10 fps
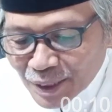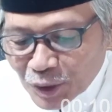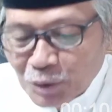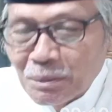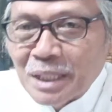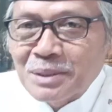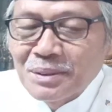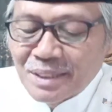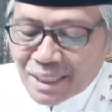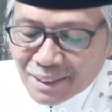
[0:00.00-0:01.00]
Itu
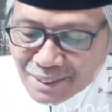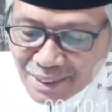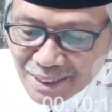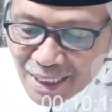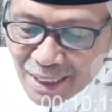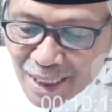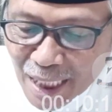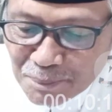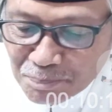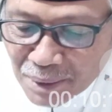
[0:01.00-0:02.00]
maksudnya
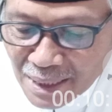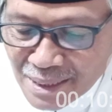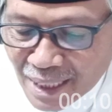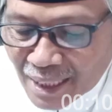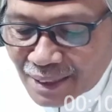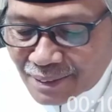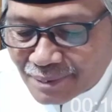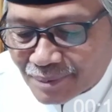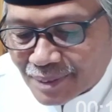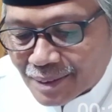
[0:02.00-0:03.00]
dijadikan
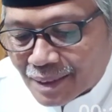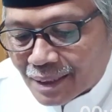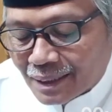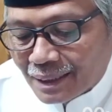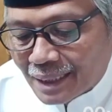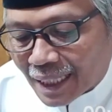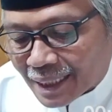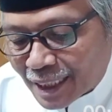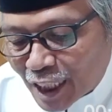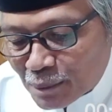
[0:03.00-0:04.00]
pelajaran
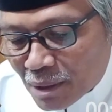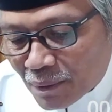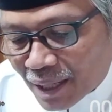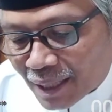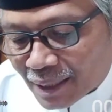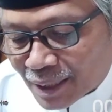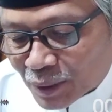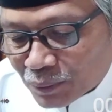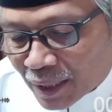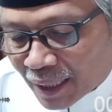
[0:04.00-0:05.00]
diyakini bahwa hal
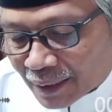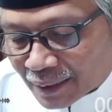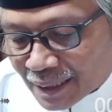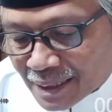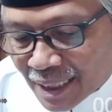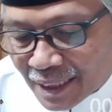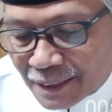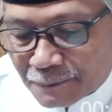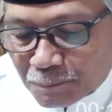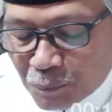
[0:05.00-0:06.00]
itu akan
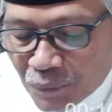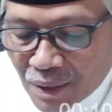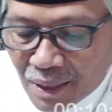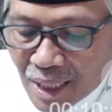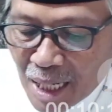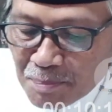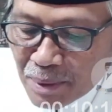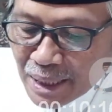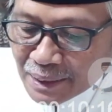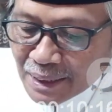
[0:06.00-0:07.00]
terjadi
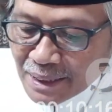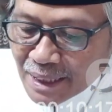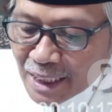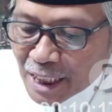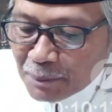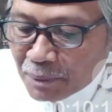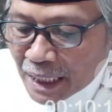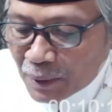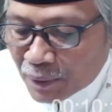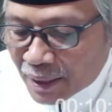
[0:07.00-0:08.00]
apa yang terjadi
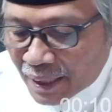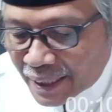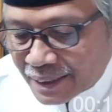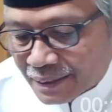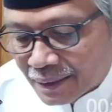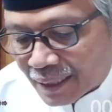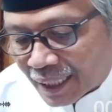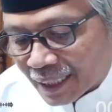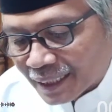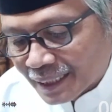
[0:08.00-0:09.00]
kepada orang lain
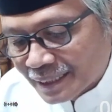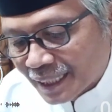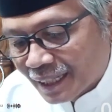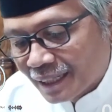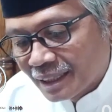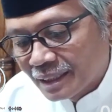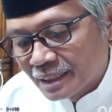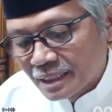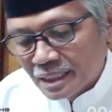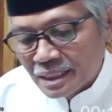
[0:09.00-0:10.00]
akhirnya
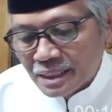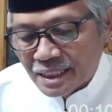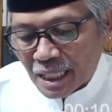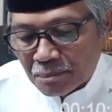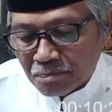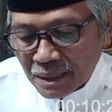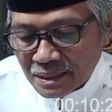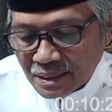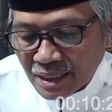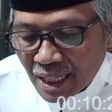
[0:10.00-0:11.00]
ia
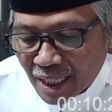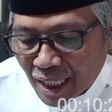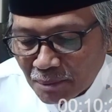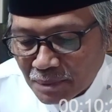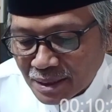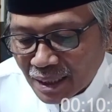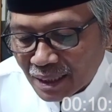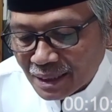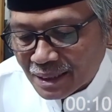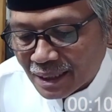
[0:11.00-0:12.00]
pasti akan
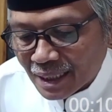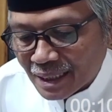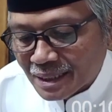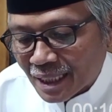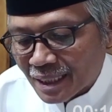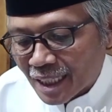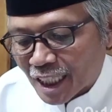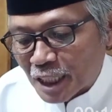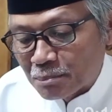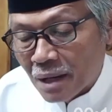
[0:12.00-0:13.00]
menjadi jenazah
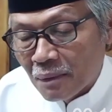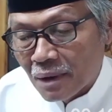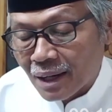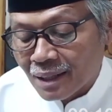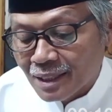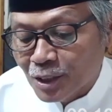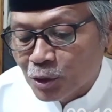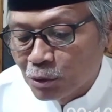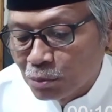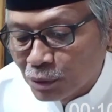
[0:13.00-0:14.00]
yang dibawa
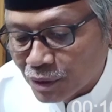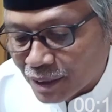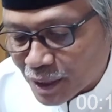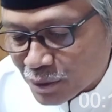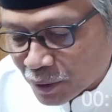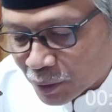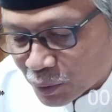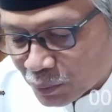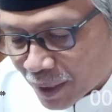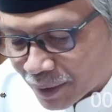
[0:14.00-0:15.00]
ke kubur di
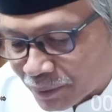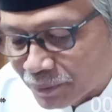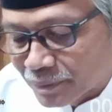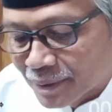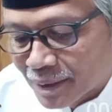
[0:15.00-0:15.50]
suatu waktu